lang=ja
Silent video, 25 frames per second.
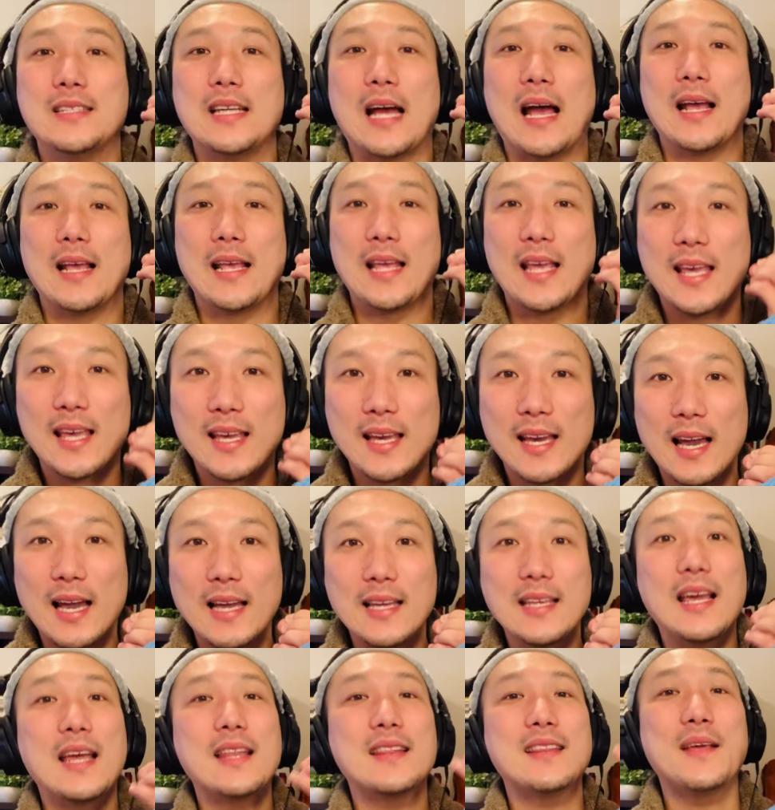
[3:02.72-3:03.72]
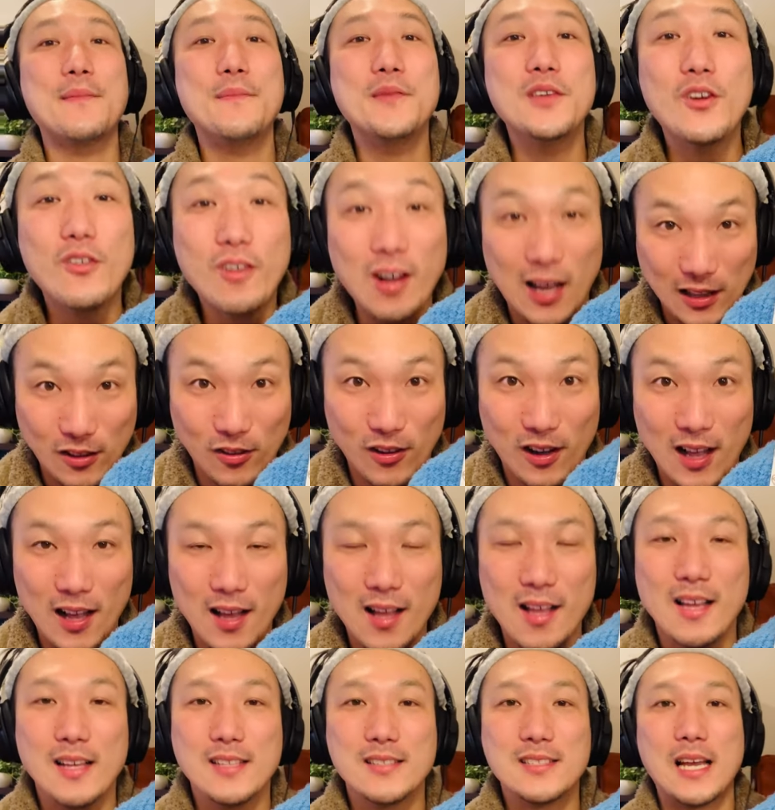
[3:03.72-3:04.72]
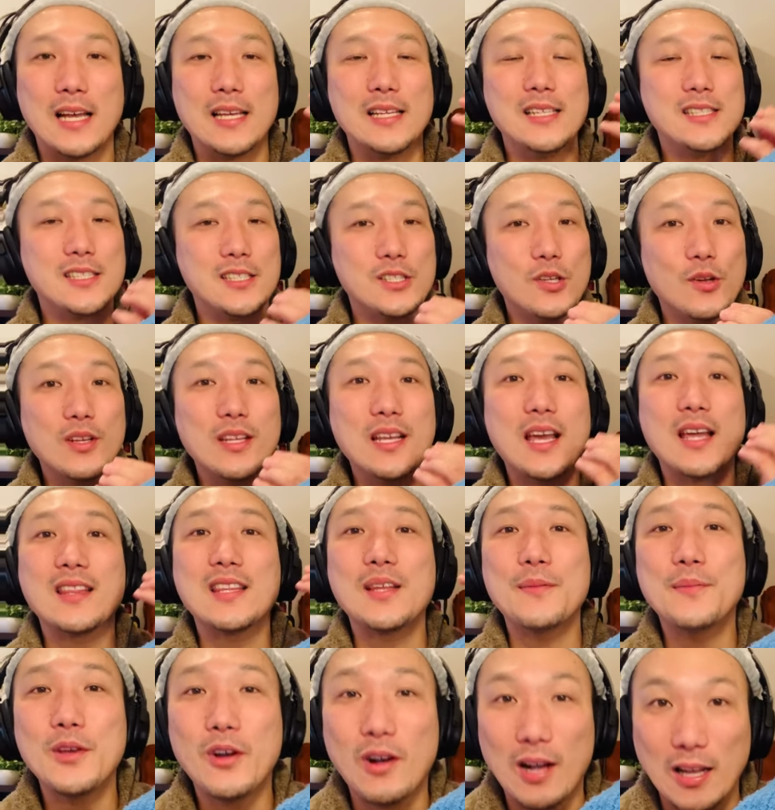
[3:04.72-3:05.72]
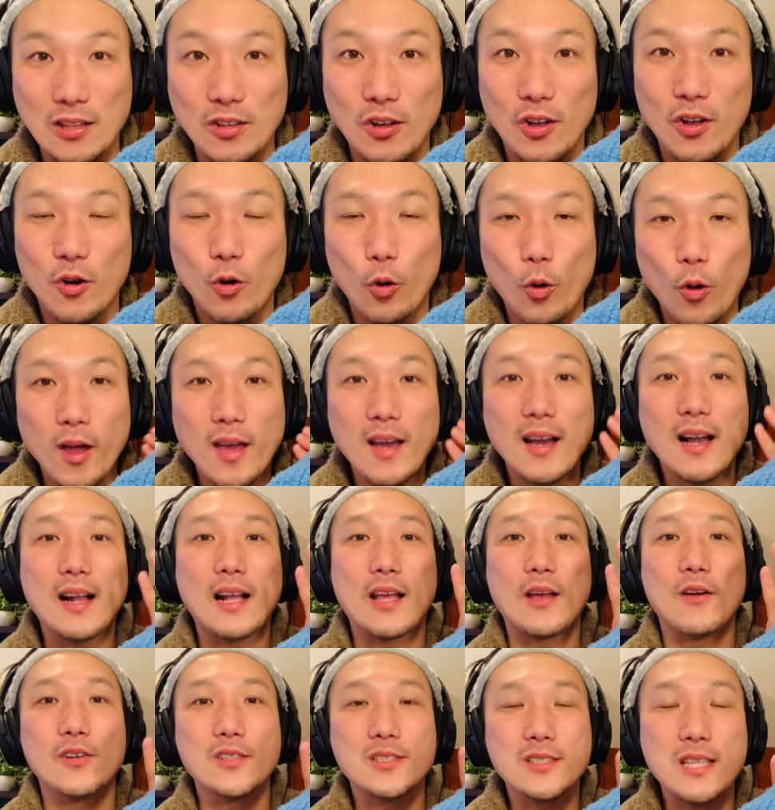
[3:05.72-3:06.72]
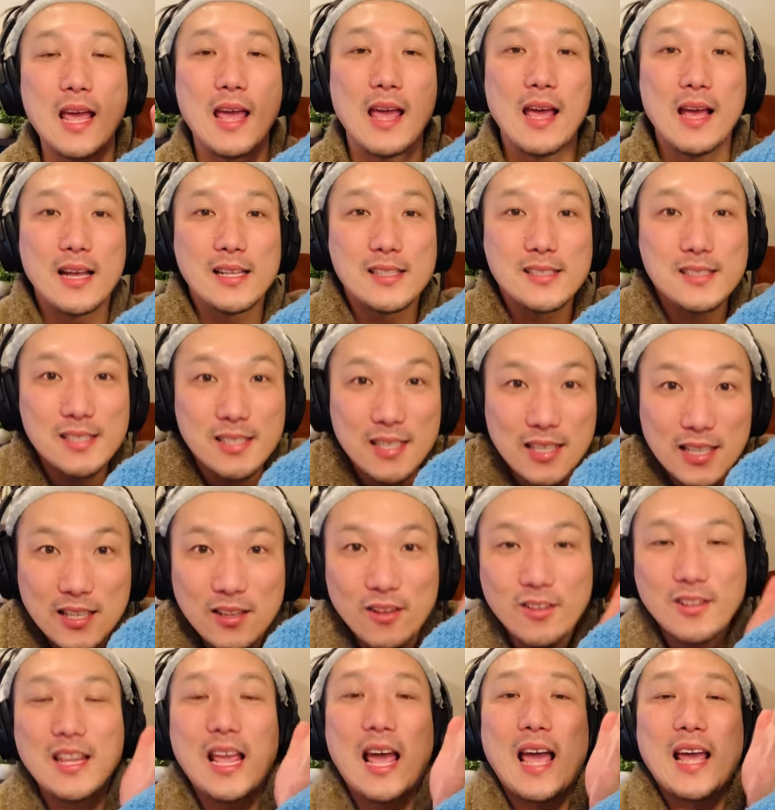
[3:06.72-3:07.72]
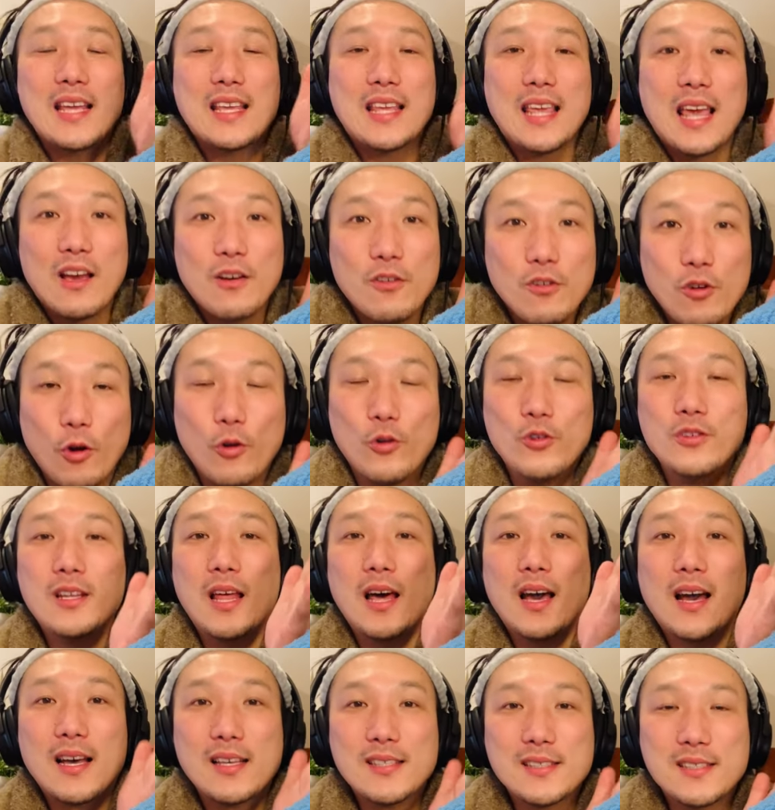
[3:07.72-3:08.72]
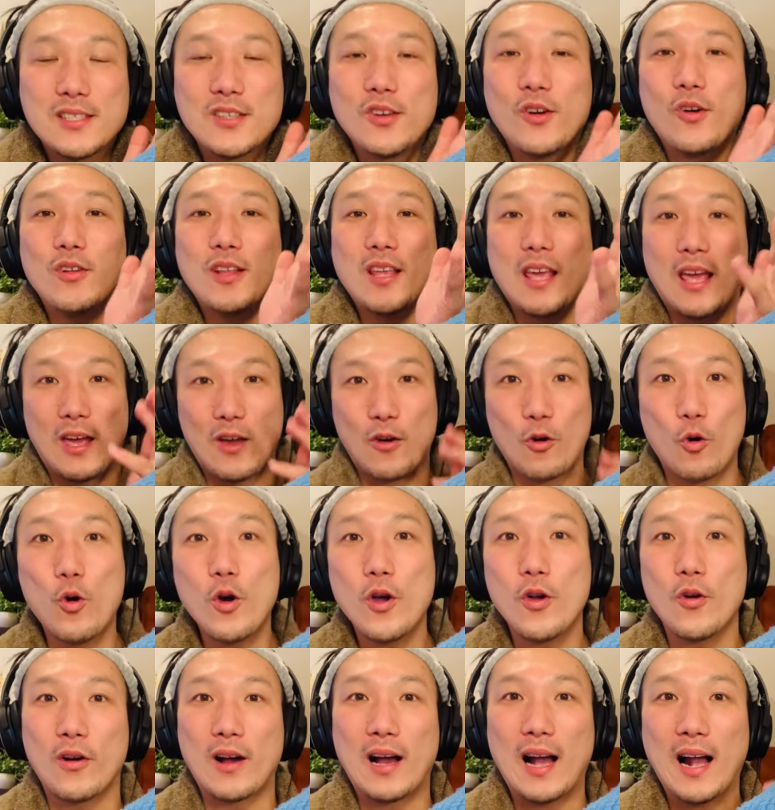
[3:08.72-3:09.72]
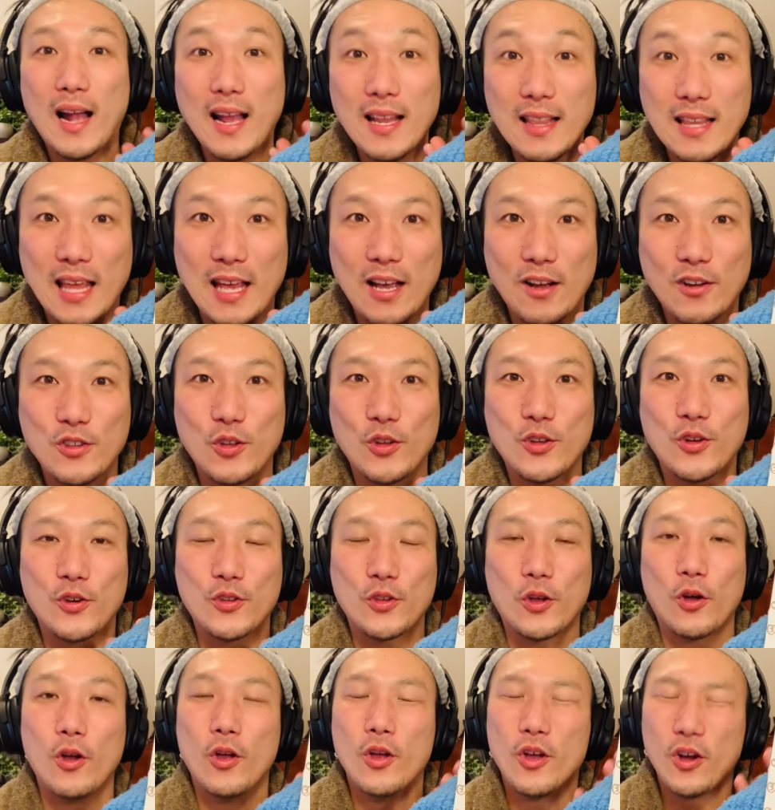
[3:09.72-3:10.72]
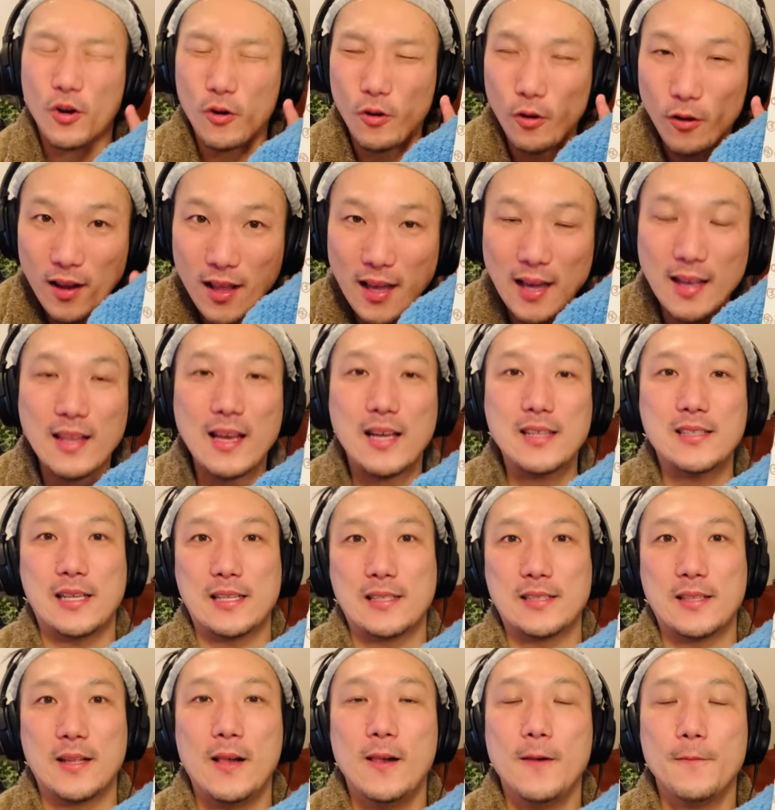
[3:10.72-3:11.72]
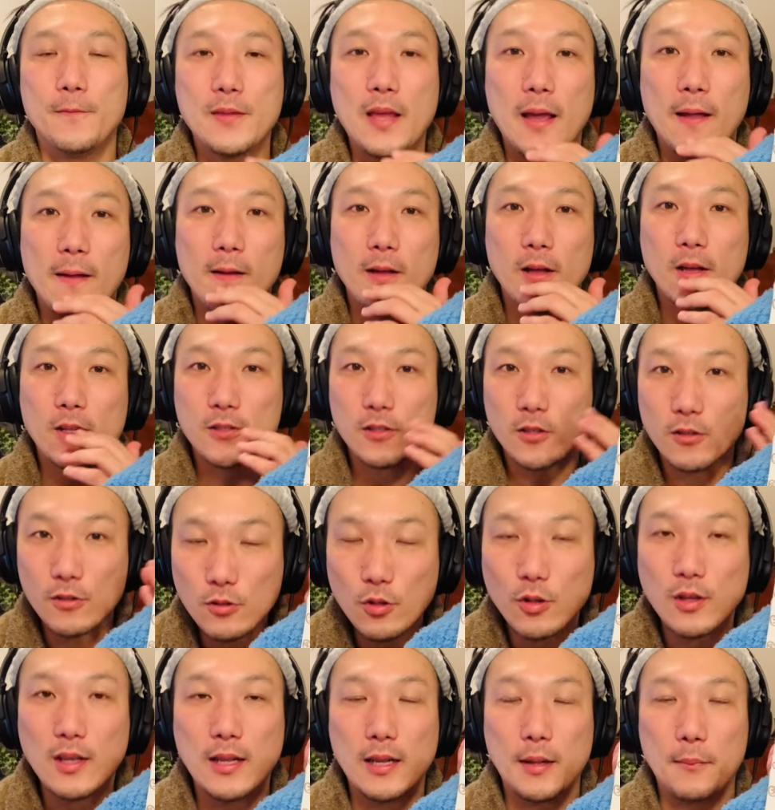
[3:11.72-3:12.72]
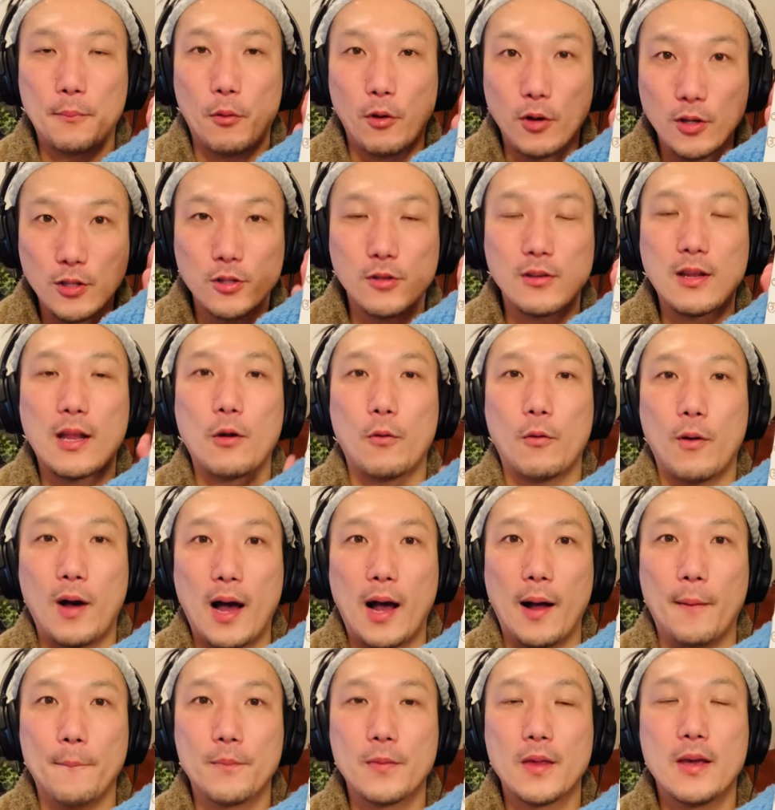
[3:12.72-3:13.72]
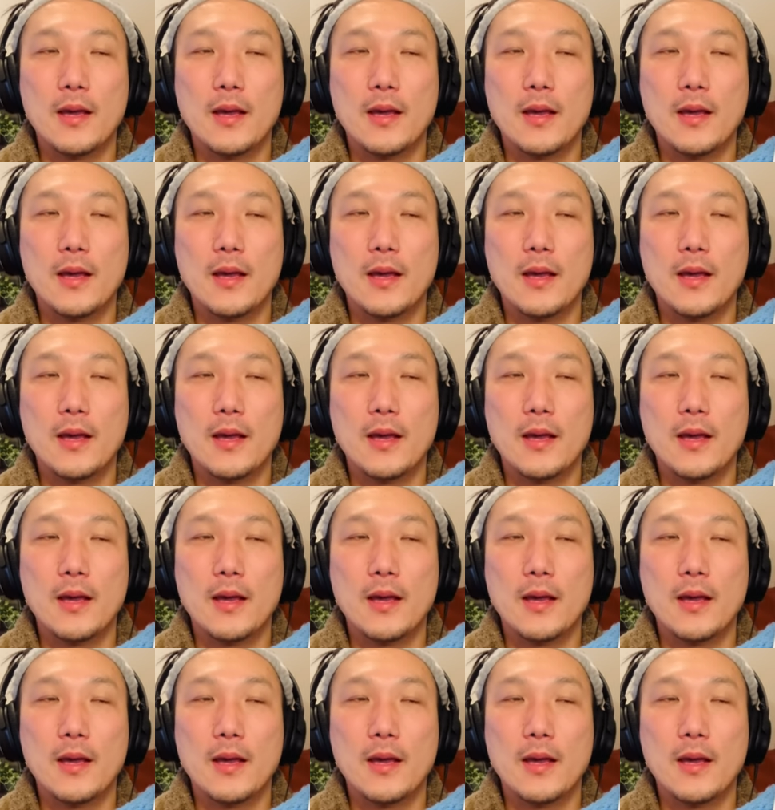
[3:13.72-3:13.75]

じゃあ一回やってみようかとか、じゃあ一緒にやってみようかと声掛けをして、次の体験を促すように声をかけていくということ、これが大事です。でその時にポイントなのは、